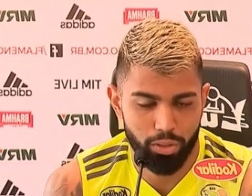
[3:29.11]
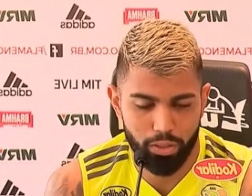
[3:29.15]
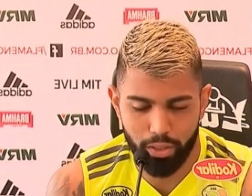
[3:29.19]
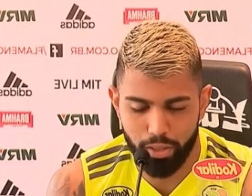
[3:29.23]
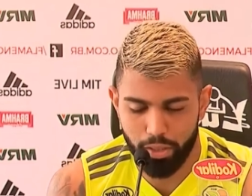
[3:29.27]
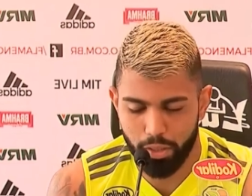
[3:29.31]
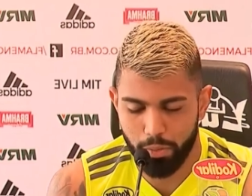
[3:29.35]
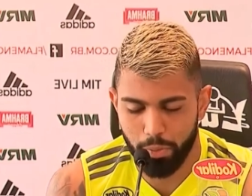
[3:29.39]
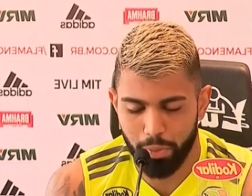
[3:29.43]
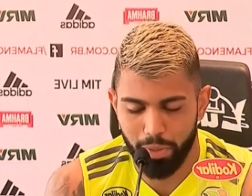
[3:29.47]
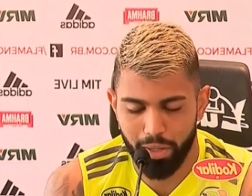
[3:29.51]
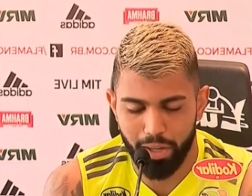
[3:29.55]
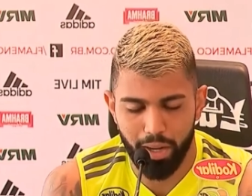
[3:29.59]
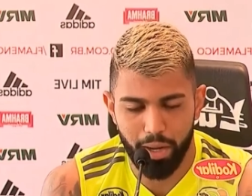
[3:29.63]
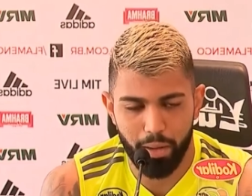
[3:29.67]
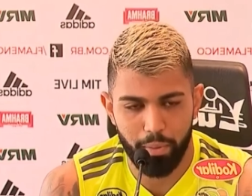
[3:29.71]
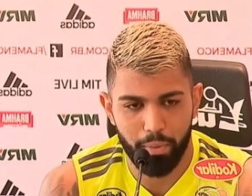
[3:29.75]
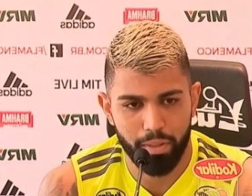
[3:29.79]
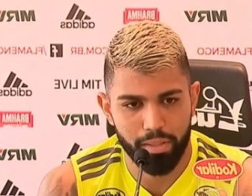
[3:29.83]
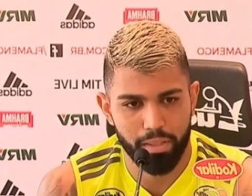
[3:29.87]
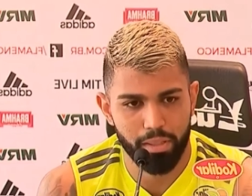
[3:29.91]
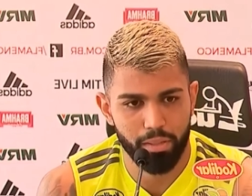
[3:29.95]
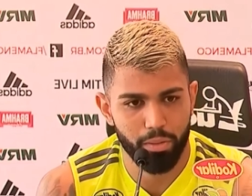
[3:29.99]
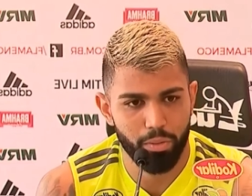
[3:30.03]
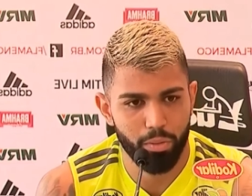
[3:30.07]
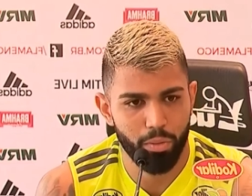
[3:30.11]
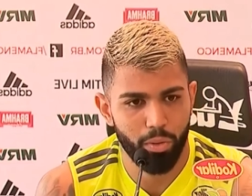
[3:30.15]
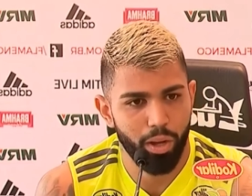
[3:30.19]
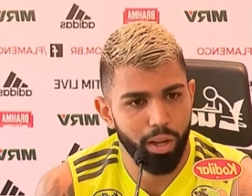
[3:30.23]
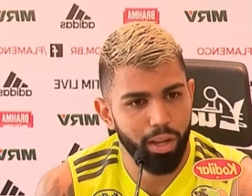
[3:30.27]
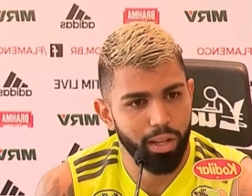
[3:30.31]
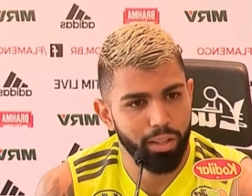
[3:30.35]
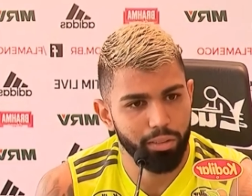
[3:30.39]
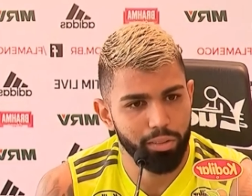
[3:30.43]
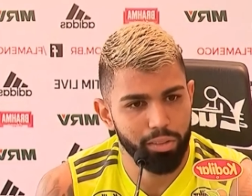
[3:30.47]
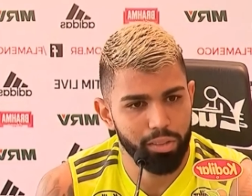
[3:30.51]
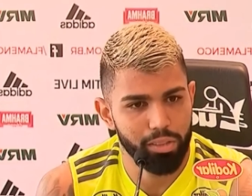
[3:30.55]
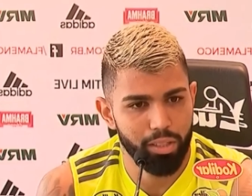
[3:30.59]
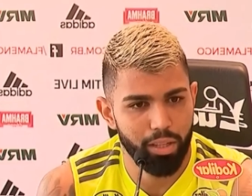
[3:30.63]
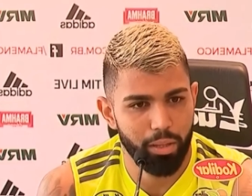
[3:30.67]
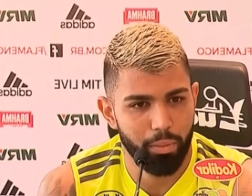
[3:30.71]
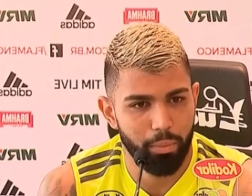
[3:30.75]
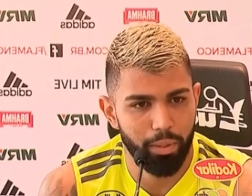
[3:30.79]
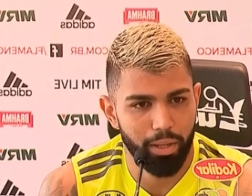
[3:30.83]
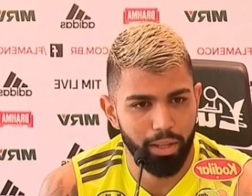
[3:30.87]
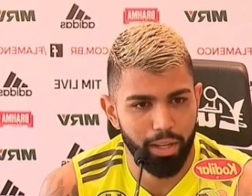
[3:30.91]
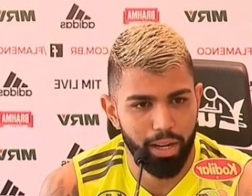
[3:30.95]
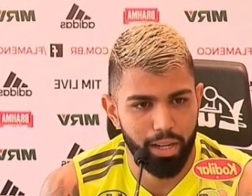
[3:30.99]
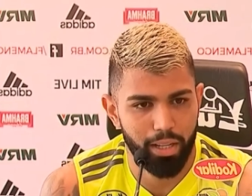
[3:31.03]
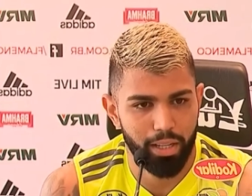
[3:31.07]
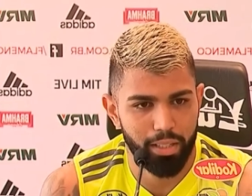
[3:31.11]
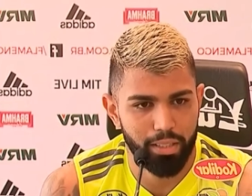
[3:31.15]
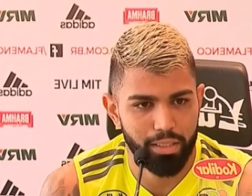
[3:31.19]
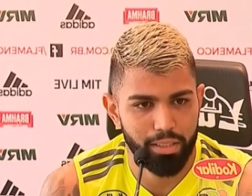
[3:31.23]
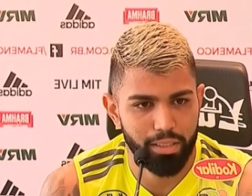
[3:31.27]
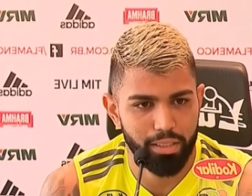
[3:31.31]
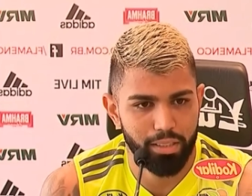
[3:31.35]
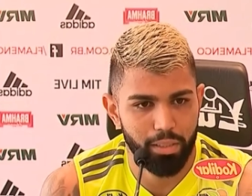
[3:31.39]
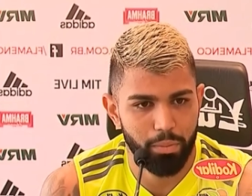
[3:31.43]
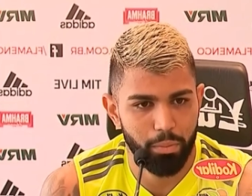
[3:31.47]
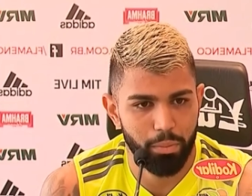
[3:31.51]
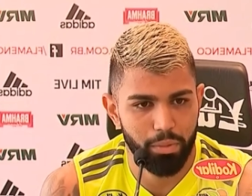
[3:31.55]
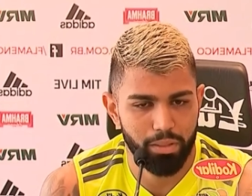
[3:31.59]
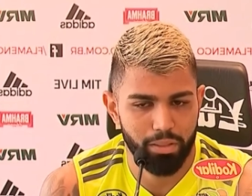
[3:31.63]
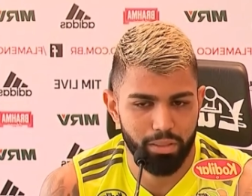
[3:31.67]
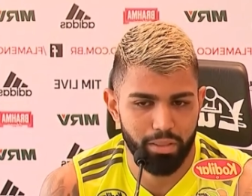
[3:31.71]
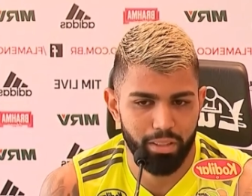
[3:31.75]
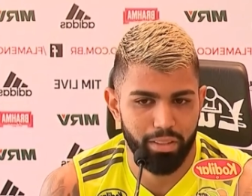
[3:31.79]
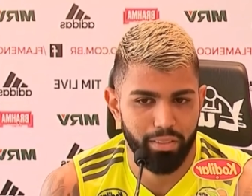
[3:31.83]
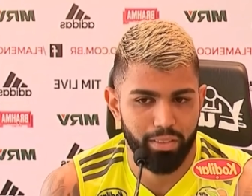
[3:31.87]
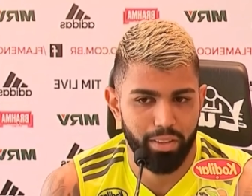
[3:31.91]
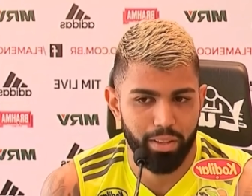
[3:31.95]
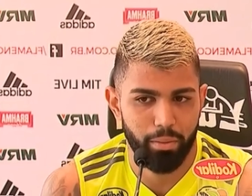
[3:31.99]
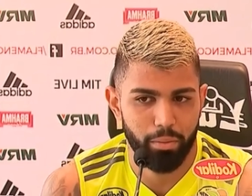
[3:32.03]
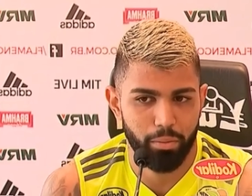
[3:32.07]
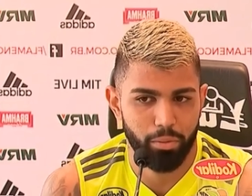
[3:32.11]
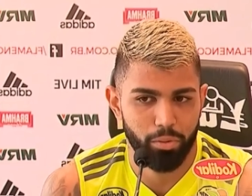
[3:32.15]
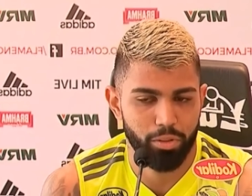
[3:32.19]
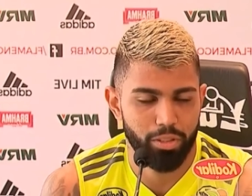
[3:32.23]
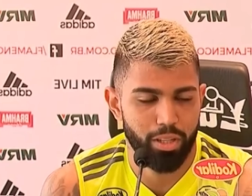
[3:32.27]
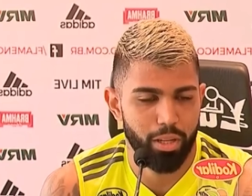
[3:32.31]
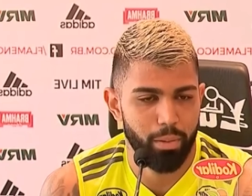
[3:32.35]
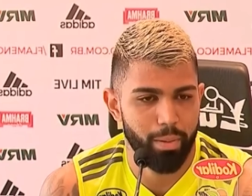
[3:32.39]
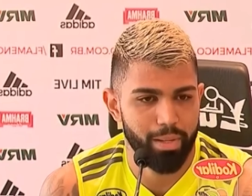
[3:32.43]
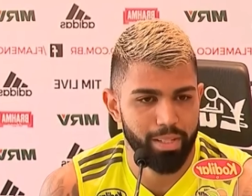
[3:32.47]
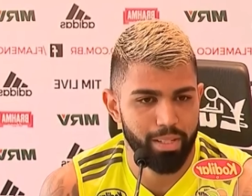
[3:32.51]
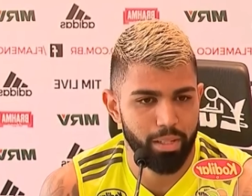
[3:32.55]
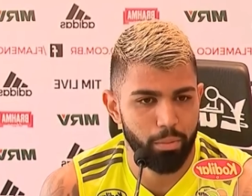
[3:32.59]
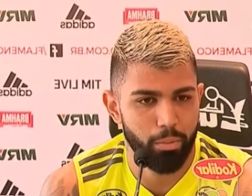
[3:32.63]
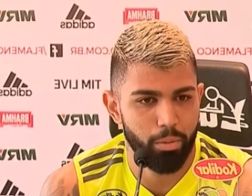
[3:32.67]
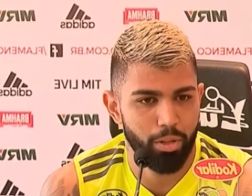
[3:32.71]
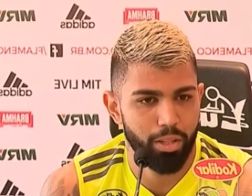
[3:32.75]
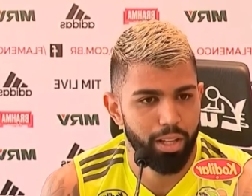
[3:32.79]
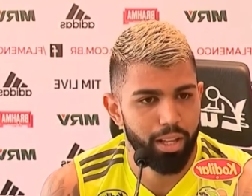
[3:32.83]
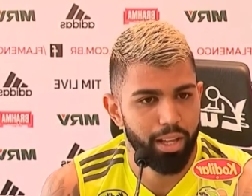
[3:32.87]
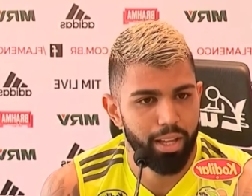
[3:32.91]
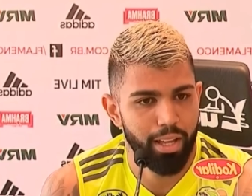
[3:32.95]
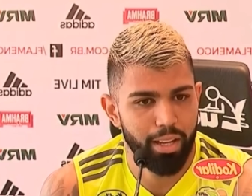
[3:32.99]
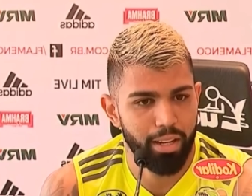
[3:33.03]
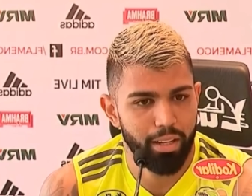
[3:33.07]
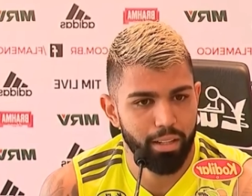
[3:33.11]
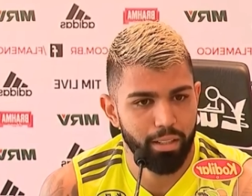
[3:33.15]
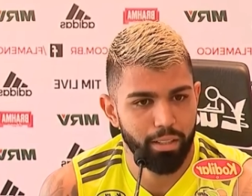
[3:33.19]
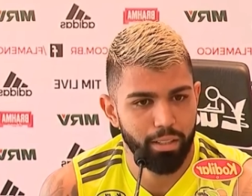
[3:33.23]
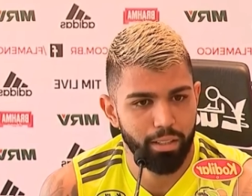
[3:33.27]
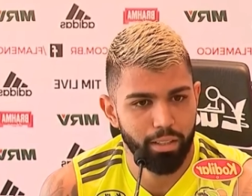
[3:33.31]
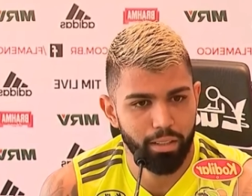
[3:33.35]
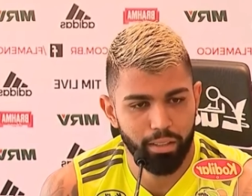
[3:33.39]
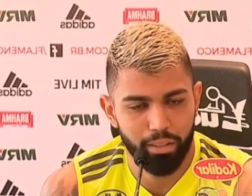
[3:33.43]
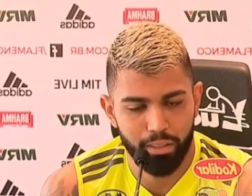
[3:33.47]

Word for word: Se é esperar mais recuado, se é marcar lá em cima, se vai usar mais a bola aérea.